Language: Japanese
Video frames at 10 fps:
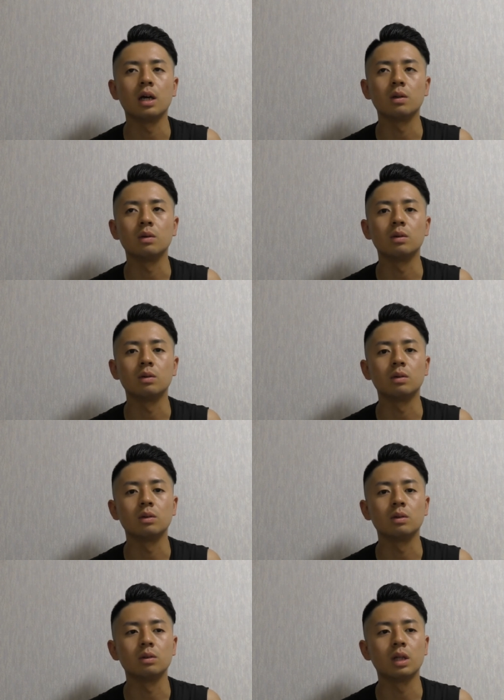あ
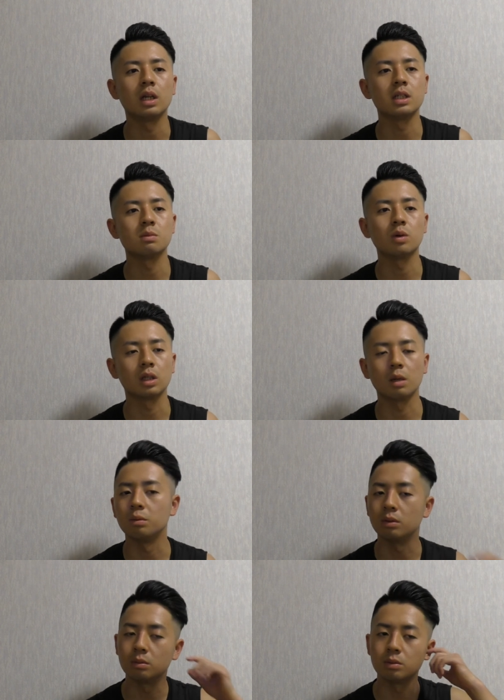のー、誰しもが多分